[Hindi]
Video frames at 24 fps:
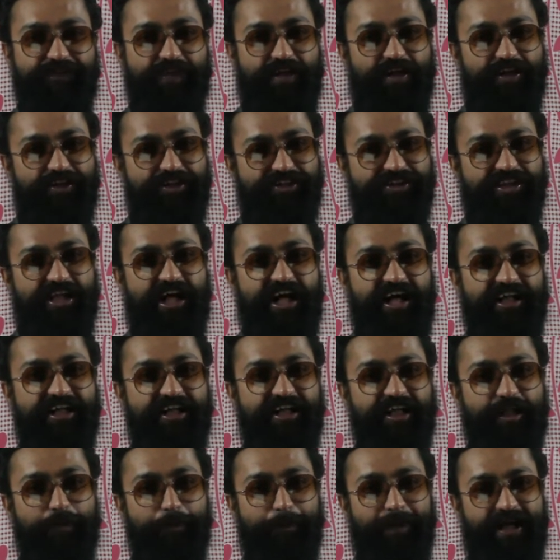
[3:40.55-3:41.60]
इस
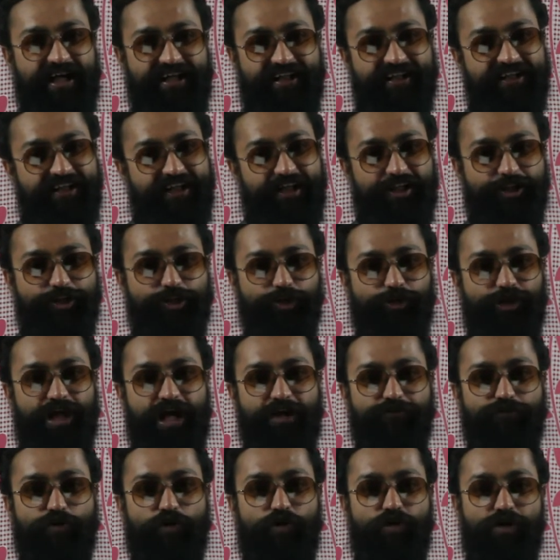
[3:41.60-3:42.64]
कहानी की पहली लेयर जो है
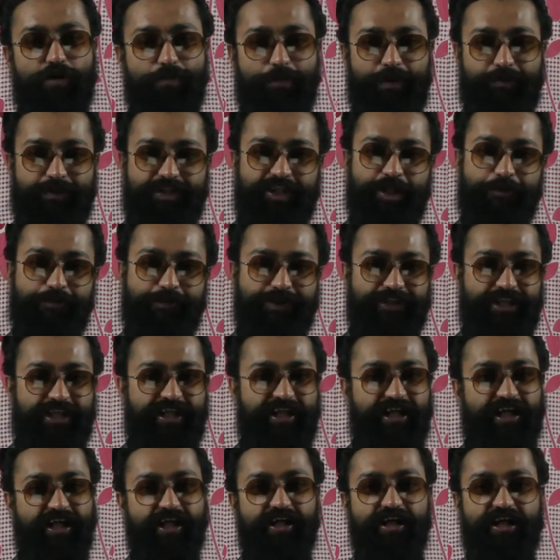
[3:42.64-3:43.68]
वो पति पत्नी
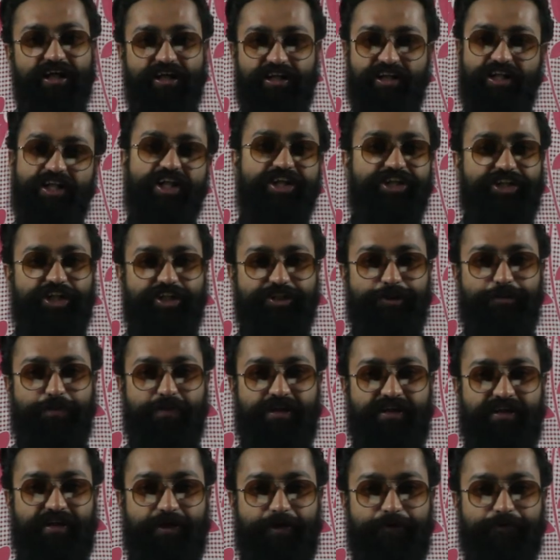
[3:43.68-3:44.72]
के रिलेशंस
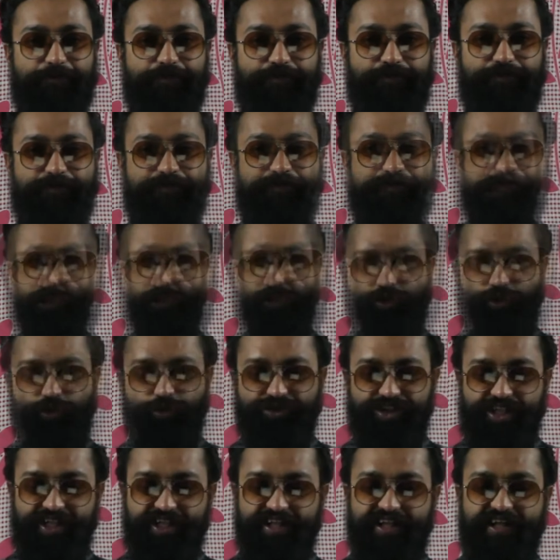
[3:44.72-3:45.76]
पर है
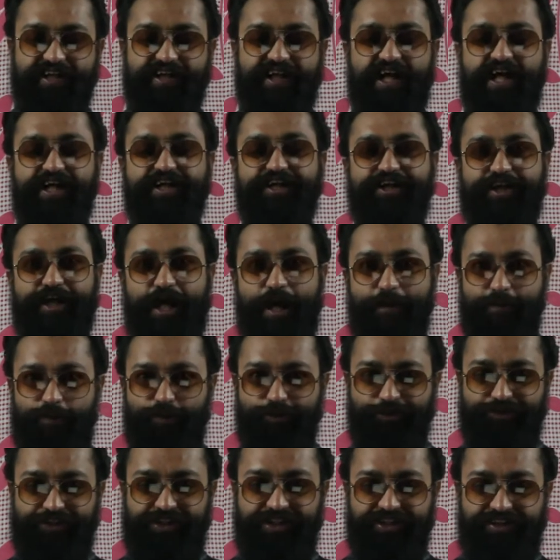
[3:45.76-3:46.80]
दूसरी लेयर है
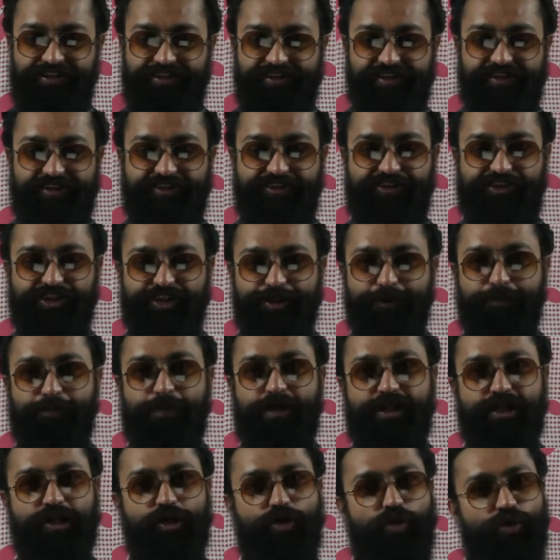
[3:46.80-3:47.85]
टैबूज की जिस
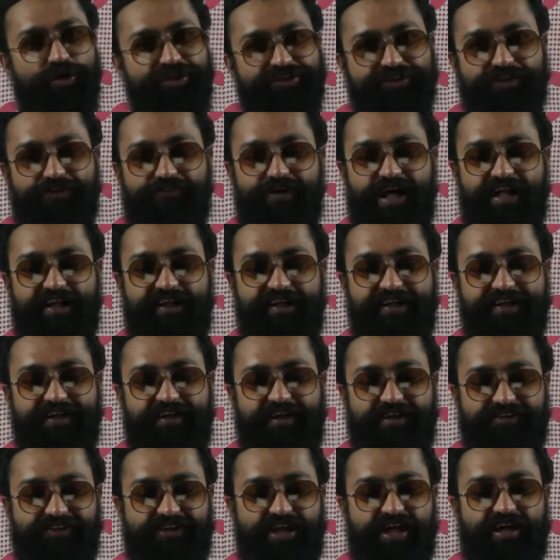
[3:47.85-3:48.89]
पर कोई सवाल नहीं
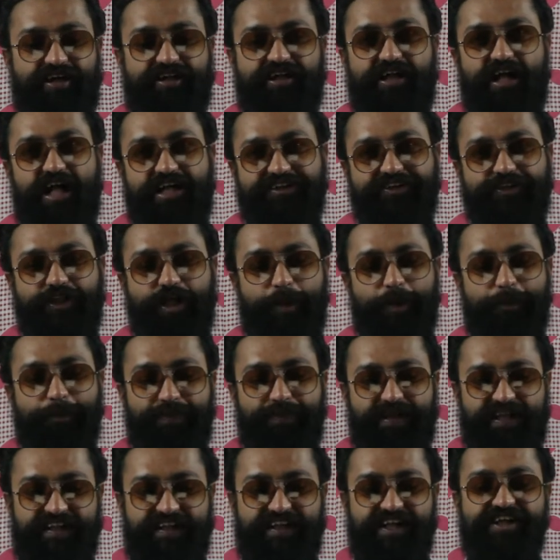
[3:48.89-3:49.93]
करता खासकर
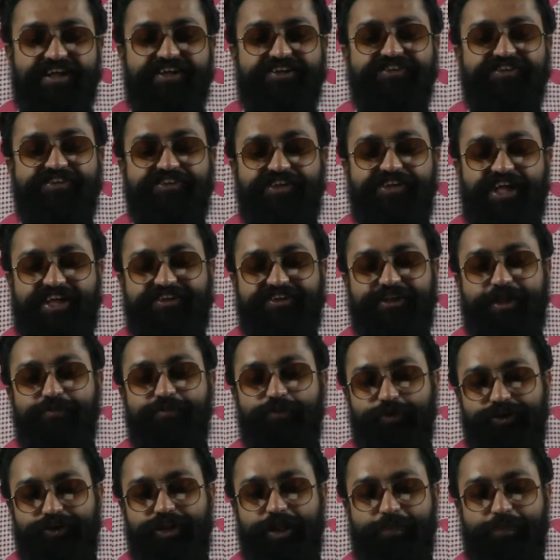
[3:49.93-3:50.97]
पीरियड्स जैसे
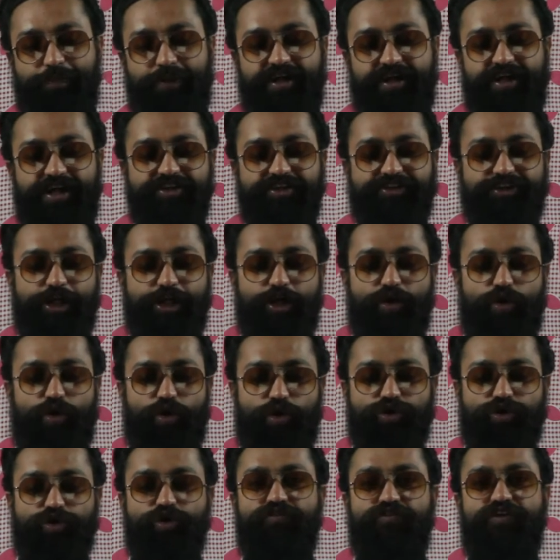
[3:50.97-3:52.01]
मुद्दे पर इसे
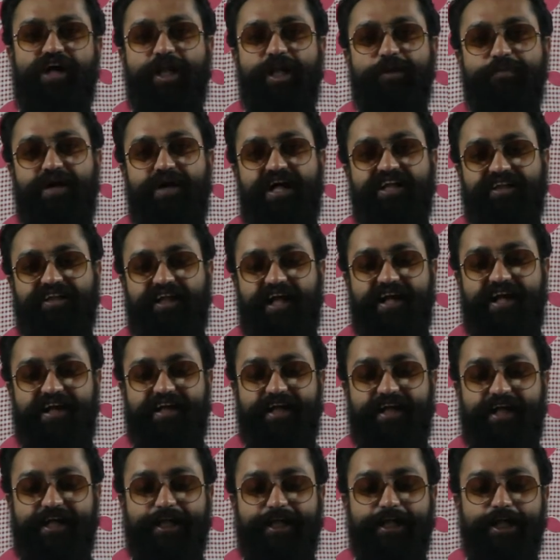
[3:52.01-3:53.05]
औरतों वाली बात कह
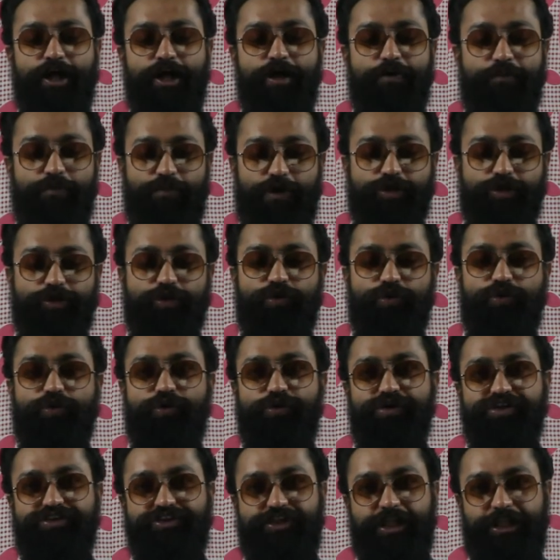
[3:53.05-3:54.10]
के मर्दों
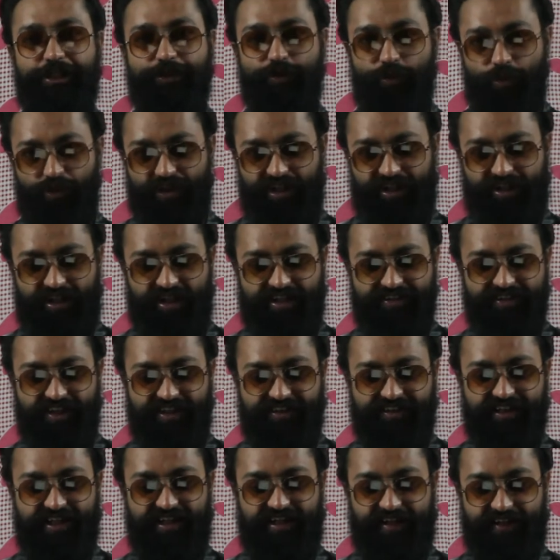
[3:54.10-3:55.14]
को इससे दूर रखा
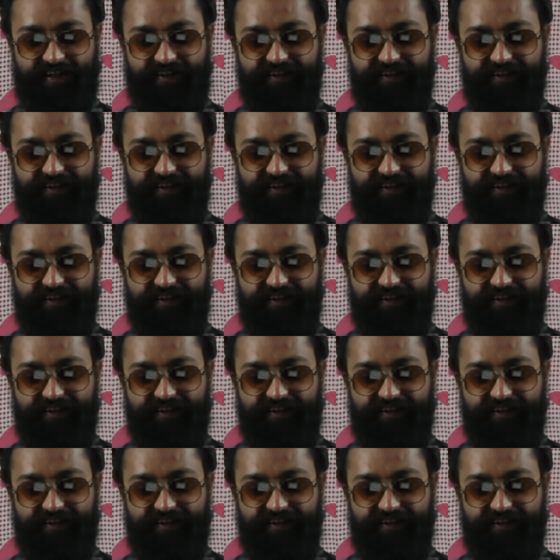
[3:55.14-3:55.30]
जाता है